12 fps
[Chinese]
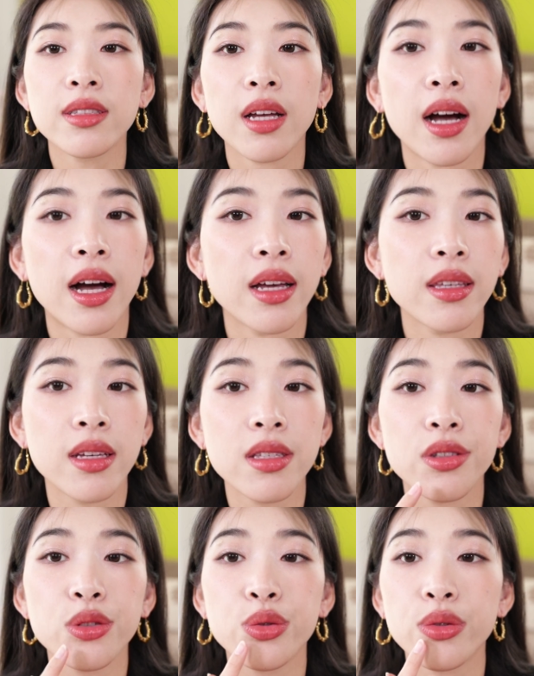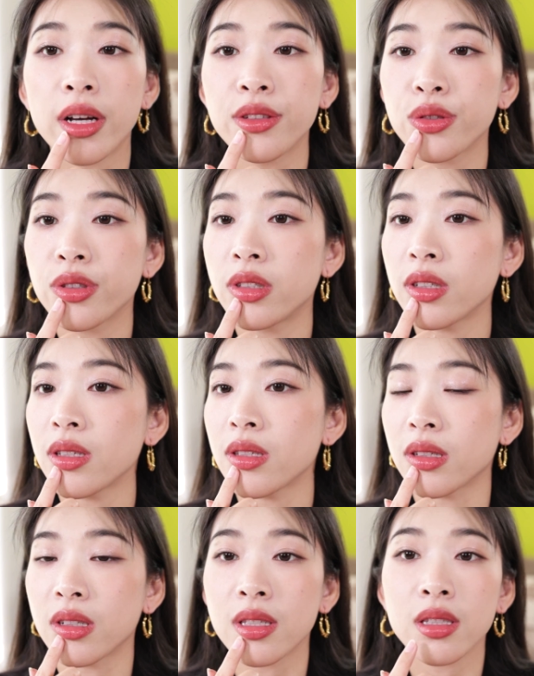它颜色出来就是这样
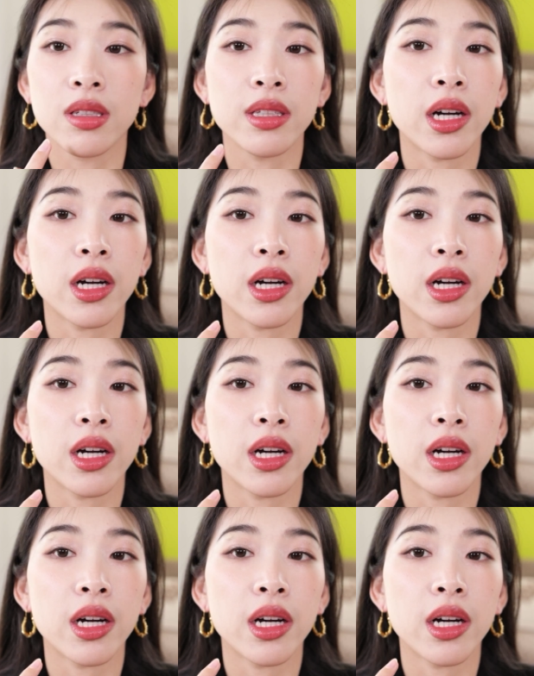子一个色